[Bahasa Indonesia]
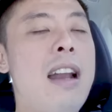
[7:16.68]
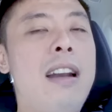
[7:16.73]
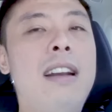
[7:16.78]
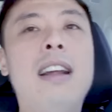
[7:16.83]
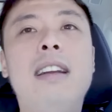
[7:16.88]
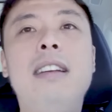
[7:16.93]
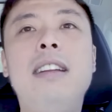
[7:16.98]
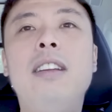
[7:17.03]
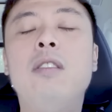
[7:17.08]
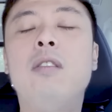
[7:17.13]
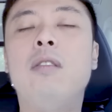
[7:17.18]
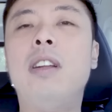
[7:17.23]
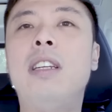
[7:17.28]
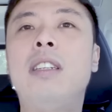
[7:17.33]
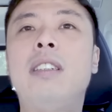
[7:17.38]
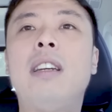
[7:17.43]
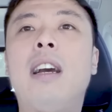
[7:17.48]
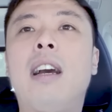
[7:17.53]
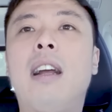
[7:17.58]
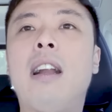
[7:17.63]
ada di
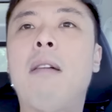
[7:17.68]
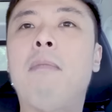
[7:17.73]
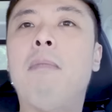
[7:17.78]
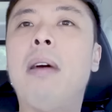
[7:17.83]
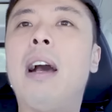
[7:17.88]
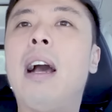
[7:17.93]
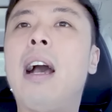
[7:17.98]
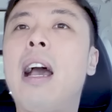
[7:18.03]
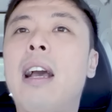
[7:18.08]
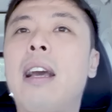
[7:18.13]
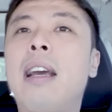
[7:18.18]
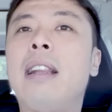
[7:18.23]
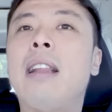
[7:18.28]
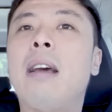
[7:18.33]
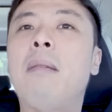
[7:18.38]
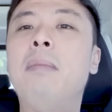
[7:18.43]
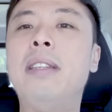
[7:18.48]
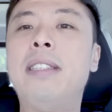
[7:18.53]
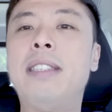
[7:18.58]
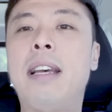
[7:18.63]
Indonesia kenapa nggak
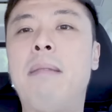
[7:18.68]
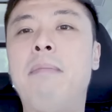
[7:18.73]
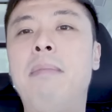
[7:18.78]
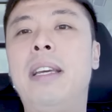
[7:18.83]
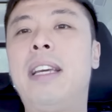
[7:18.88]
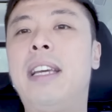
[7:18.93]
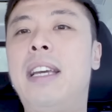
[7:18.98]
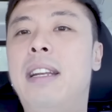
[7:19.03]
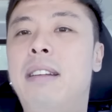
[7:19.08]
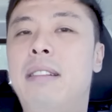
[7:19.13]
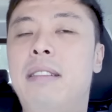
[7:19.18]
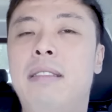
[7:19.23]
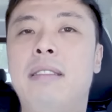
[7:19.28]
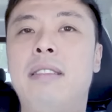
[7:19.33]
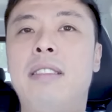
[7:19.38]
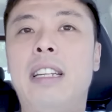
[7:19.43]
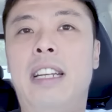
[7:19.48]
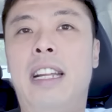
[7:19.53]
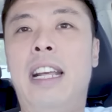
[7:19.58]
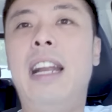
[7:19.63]
kita bisa bikin
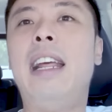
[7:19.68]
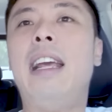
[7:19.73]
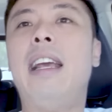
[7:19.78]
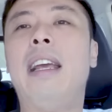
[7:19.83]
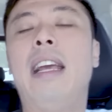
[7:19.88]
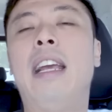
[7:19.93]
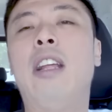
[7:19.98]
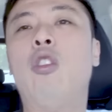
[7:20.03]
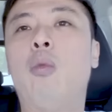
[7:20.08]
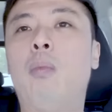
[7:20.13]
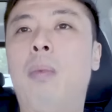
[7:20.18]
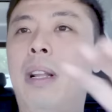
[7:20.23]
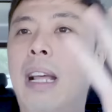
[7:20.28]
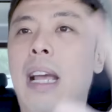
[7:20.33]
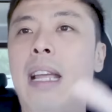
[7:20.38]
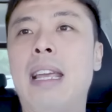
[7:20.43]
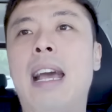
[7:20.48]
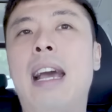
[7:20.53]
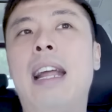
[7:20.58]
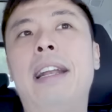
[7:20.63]
sendiri itu
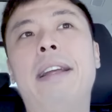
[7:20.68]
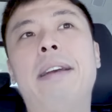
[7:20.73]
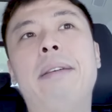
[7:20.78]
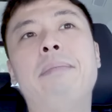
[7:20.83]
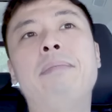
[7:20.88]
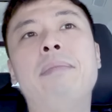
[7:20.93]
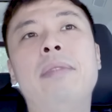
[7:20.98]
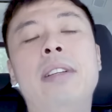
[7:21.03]
pertanyaannya